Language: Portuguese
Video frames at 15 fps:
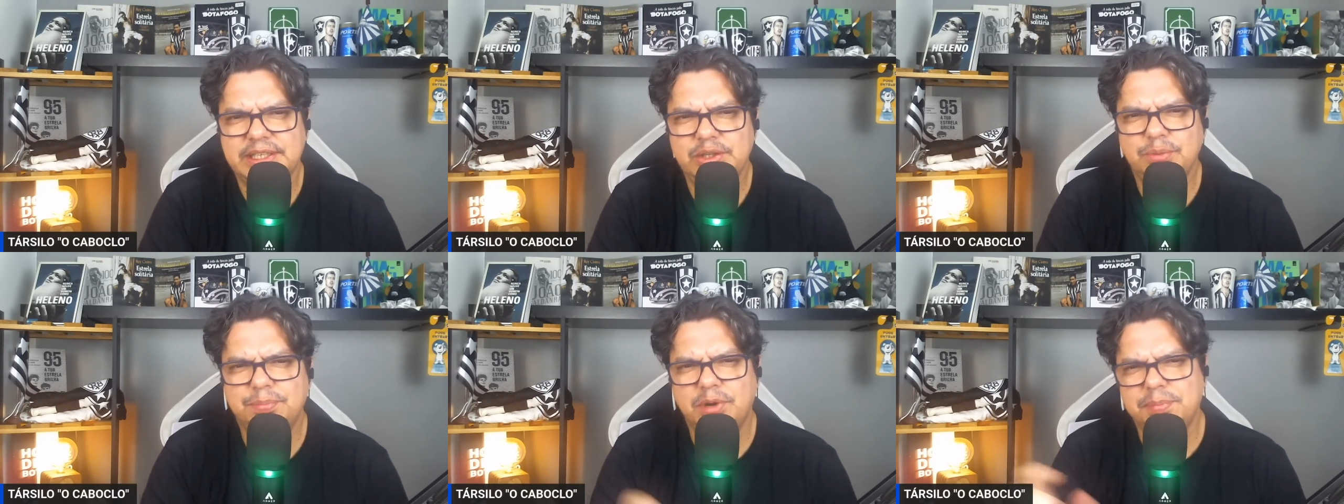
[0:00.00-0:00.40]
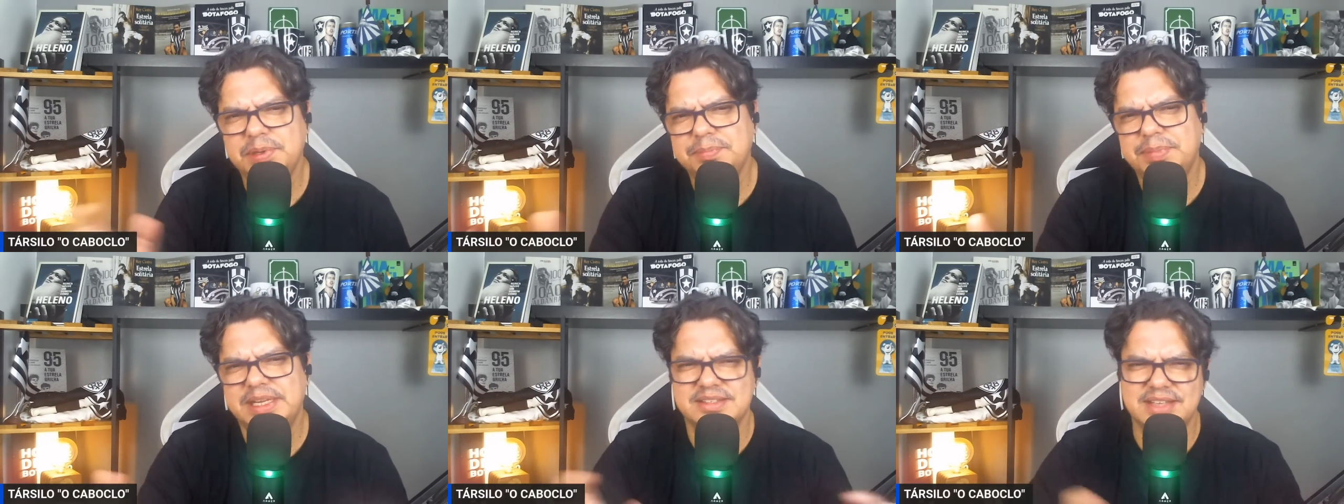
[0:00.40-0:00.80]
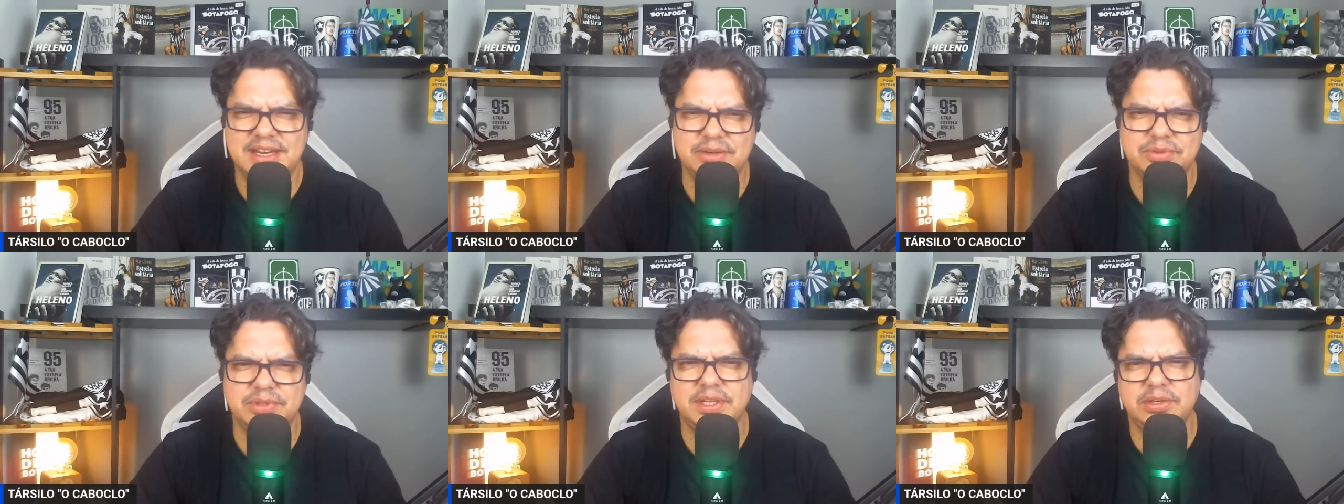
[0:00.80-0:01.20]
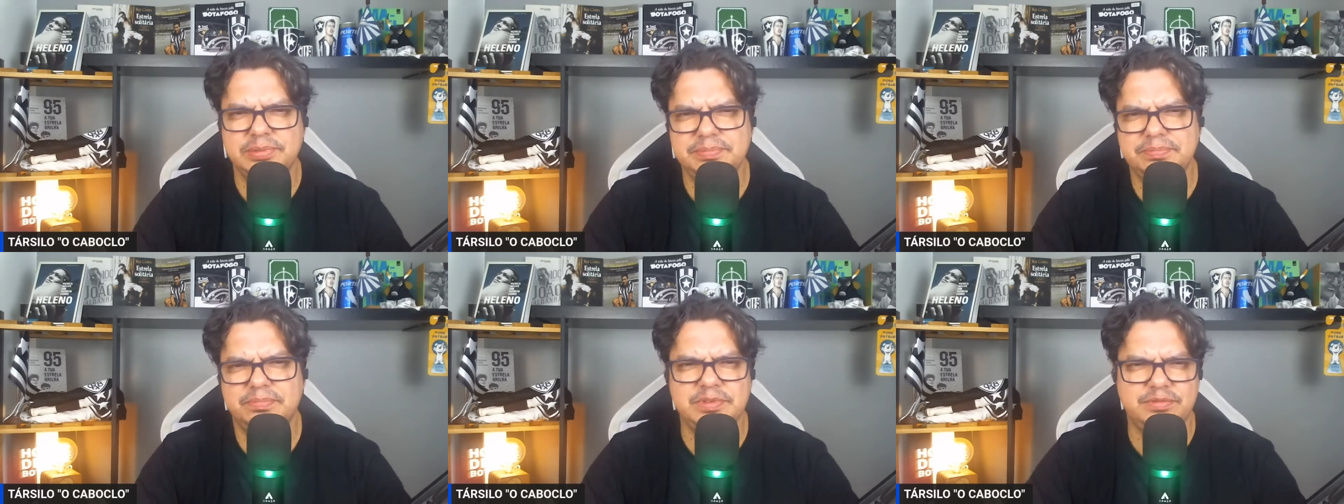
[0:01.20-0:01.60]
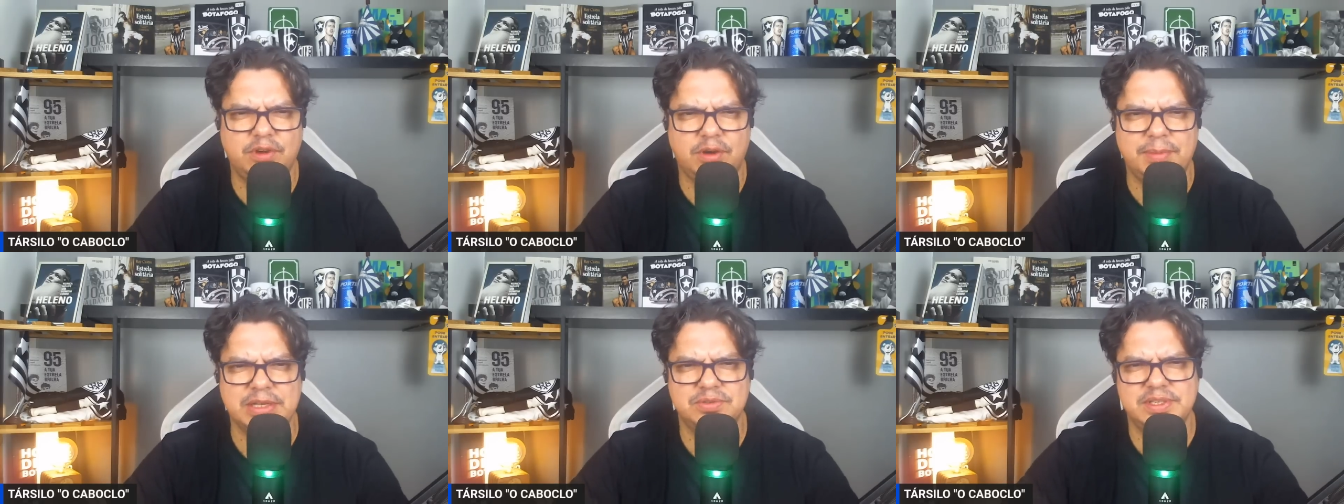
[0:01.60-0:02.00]
e o próprio empresário dando
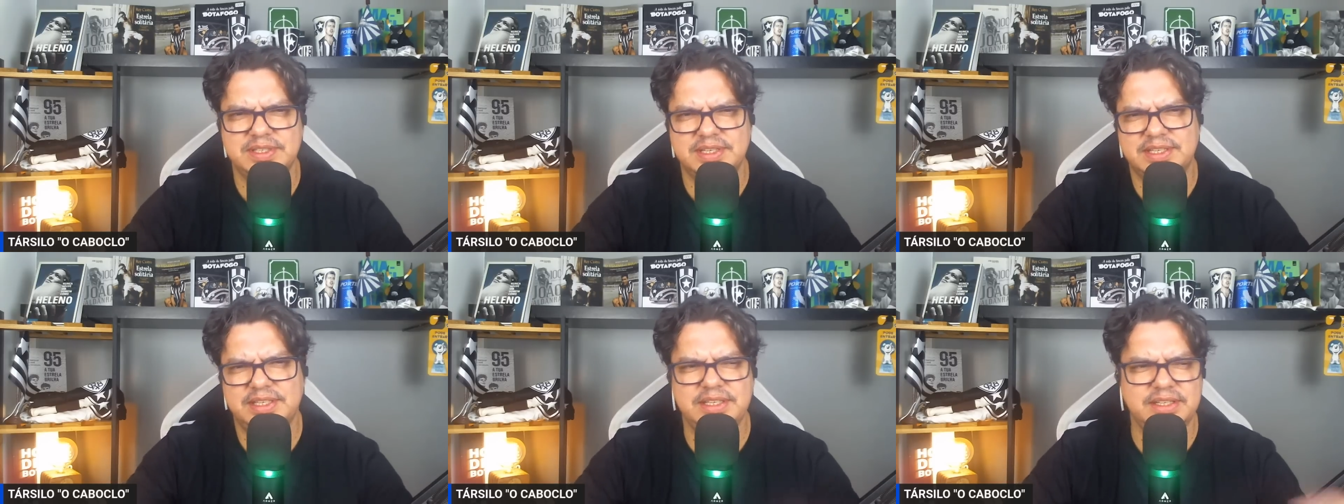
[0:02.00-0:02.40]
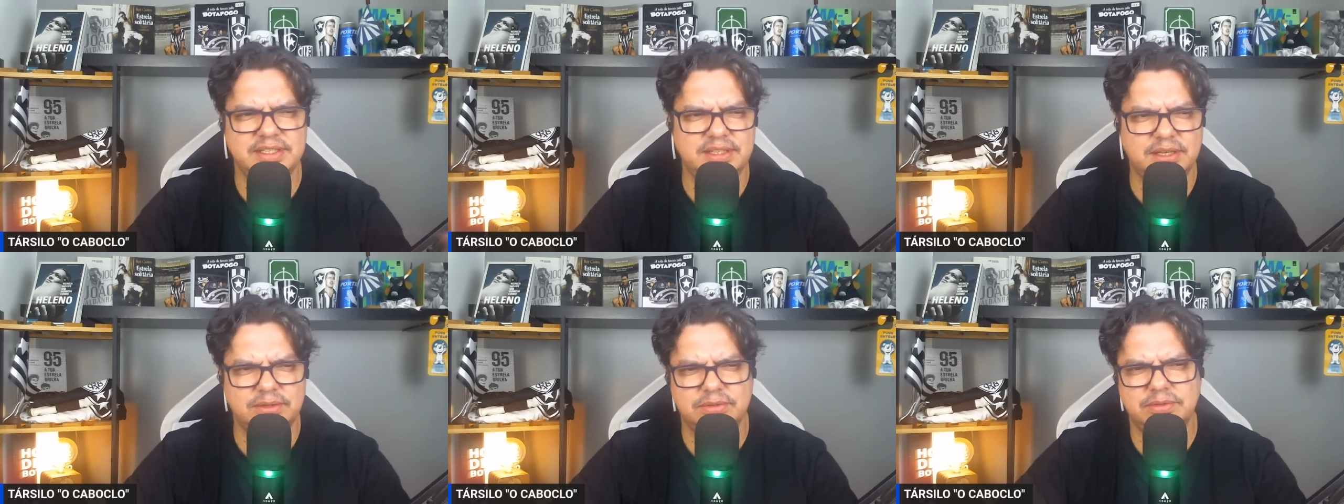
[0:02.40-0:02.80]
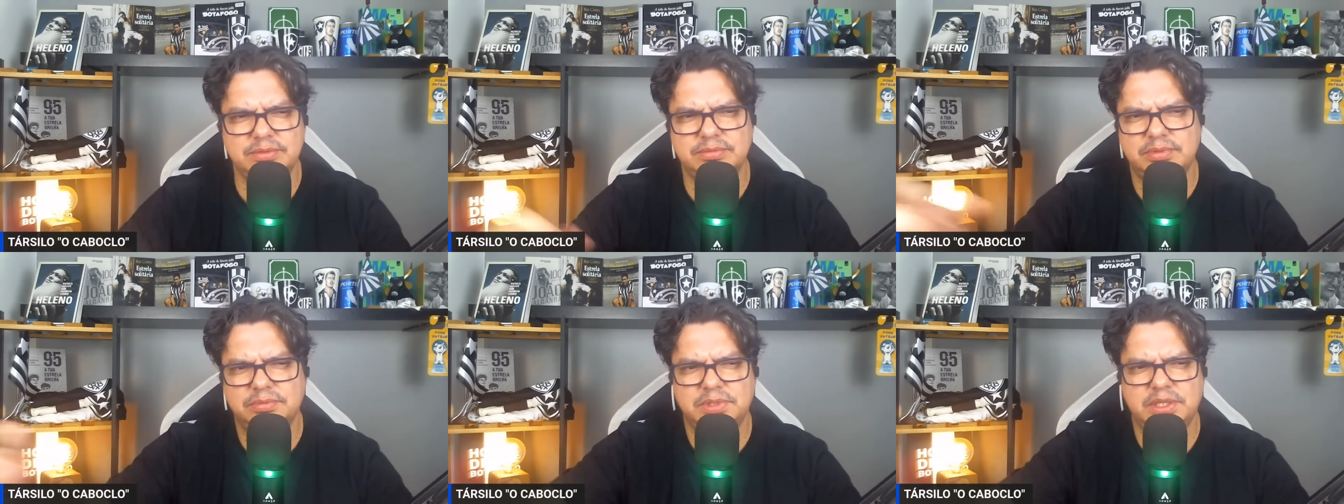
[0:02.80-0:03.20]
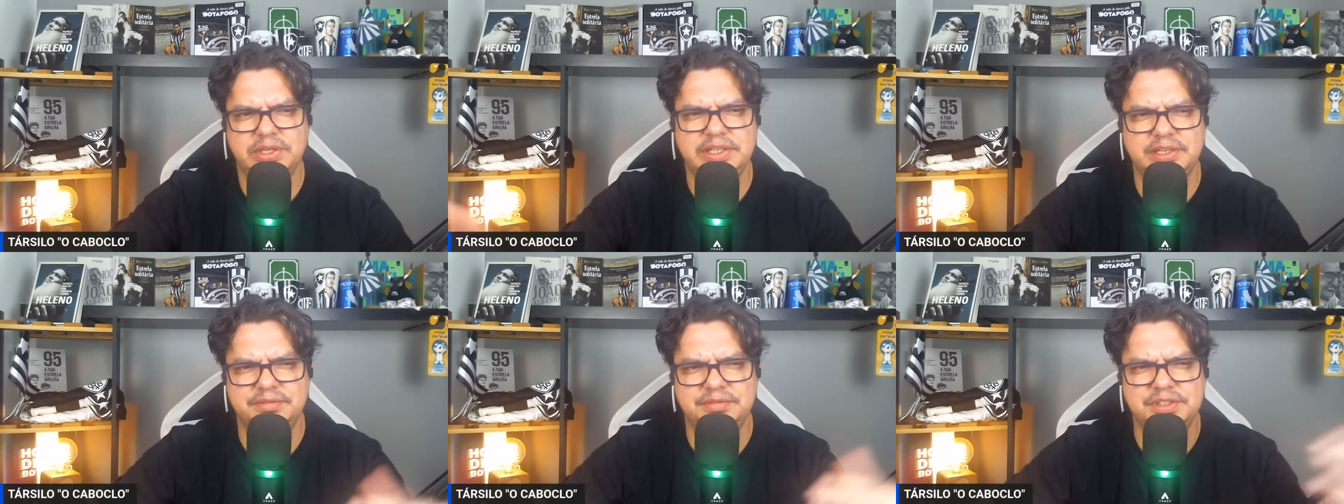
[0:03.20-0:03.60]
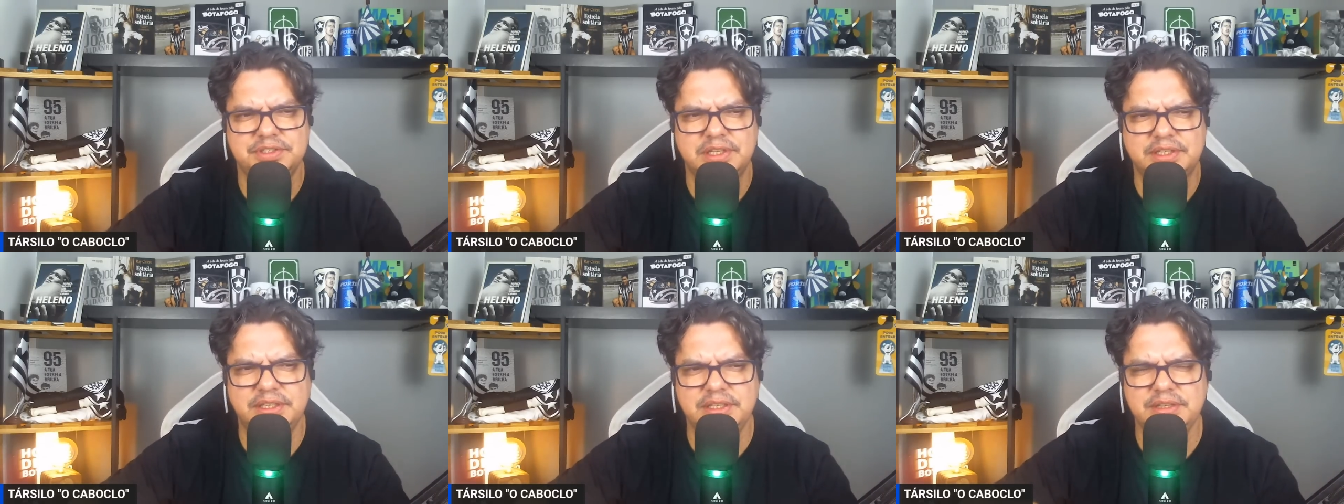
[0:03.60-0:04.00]
informações aqui, dando, dando
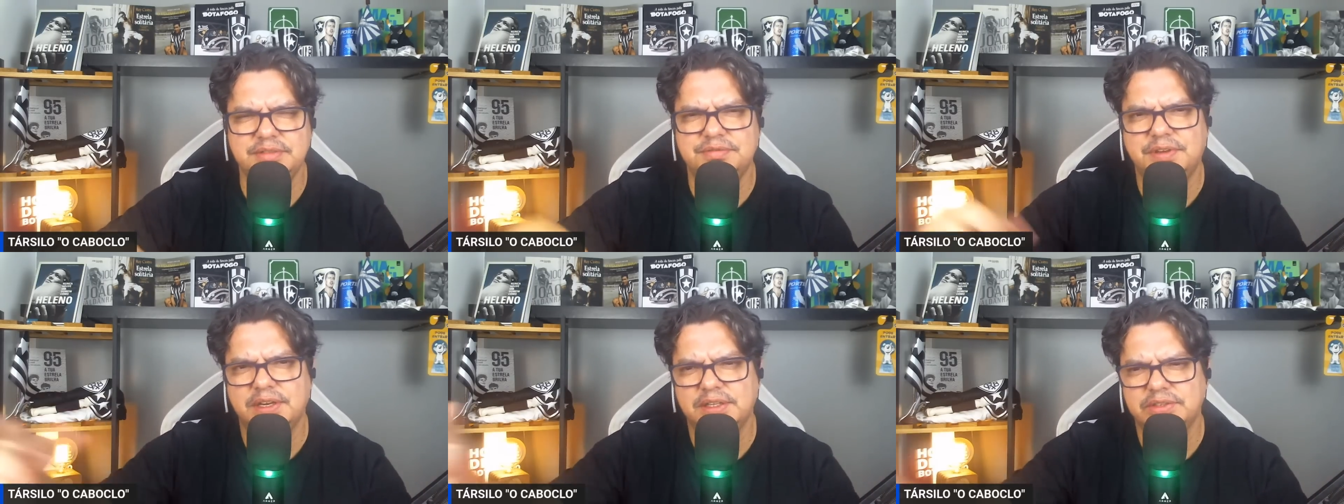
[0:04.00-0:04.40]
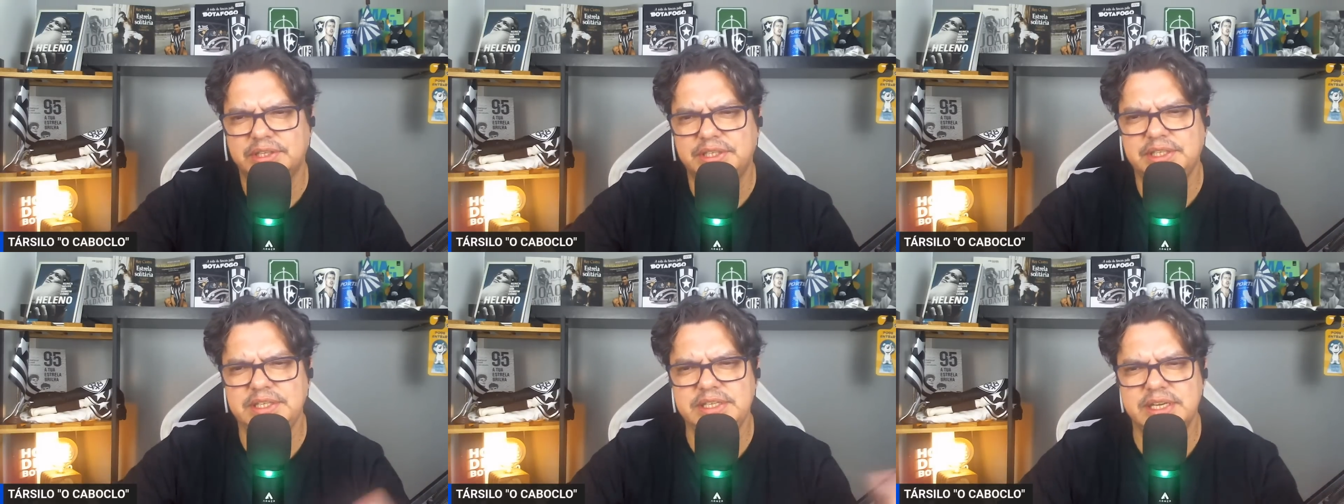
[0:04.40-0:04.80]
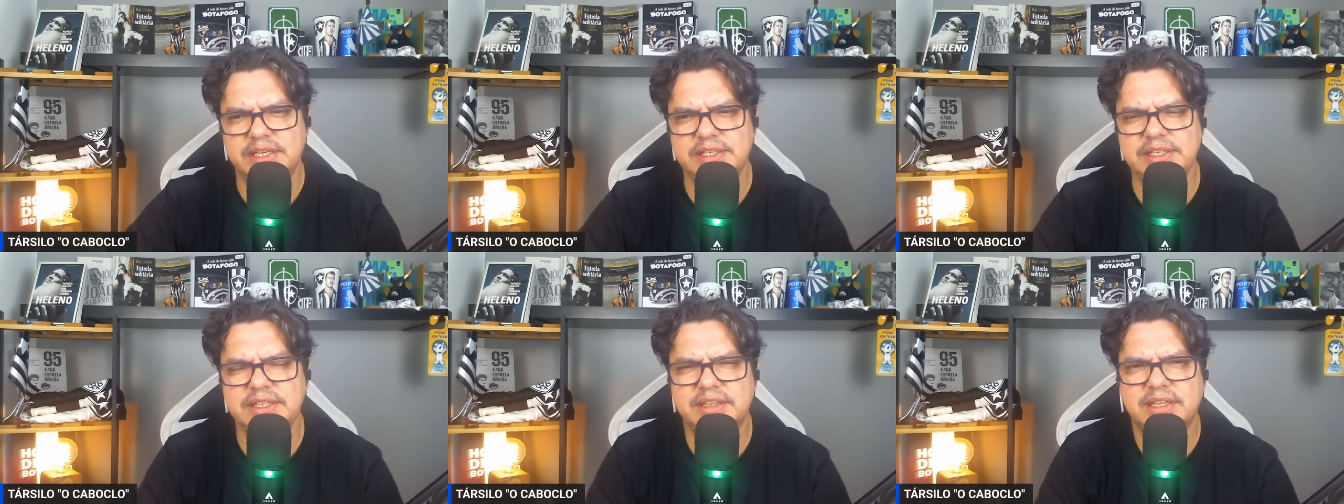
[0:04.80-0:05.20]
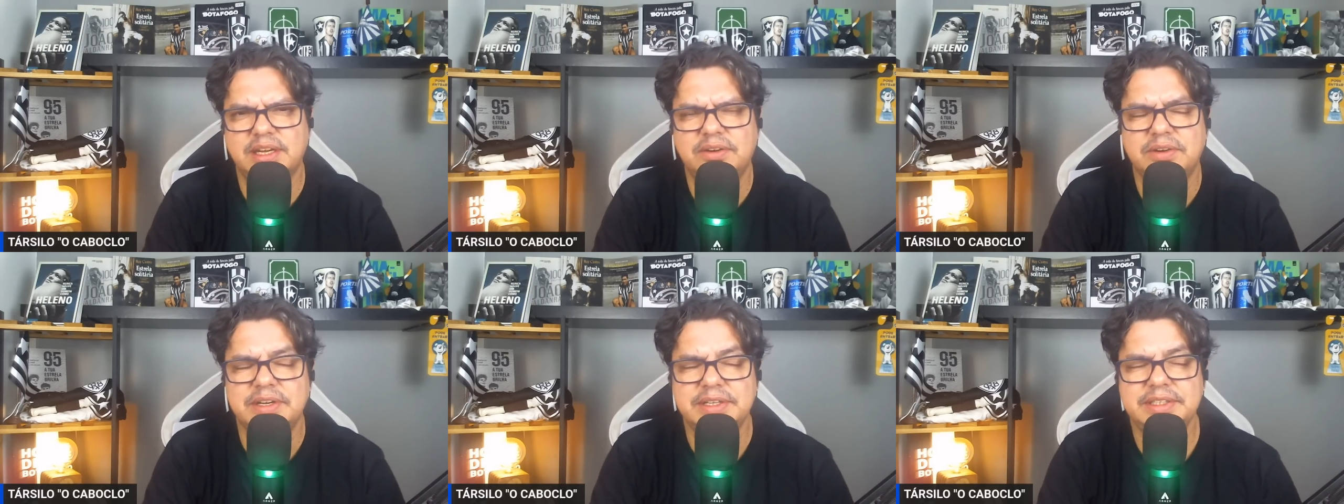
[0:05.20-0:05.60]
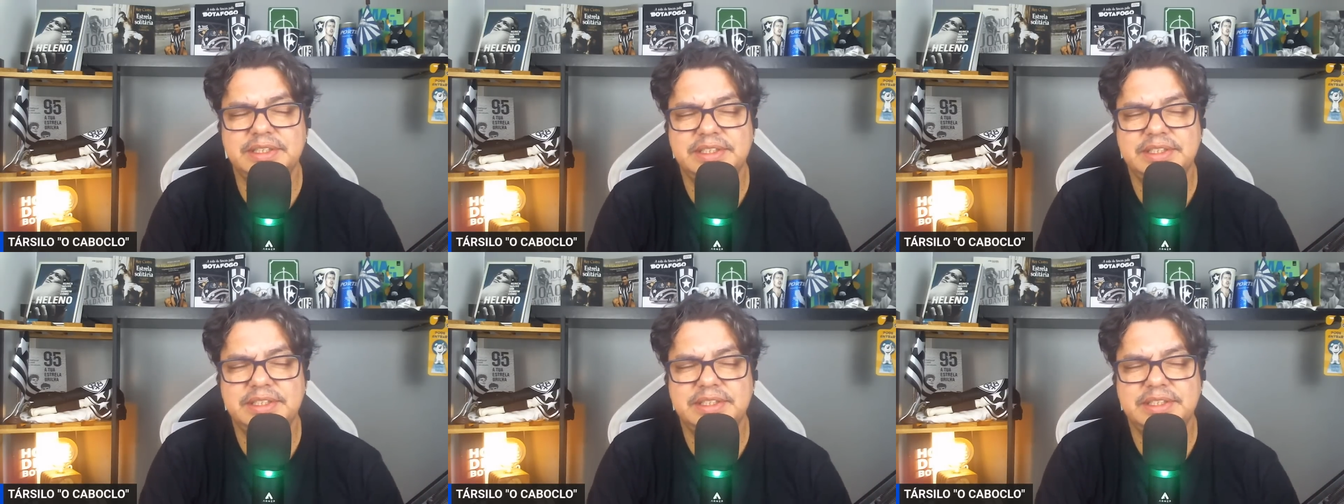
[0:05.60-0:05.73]
entrevista aqui, falando aqui e ali e tal.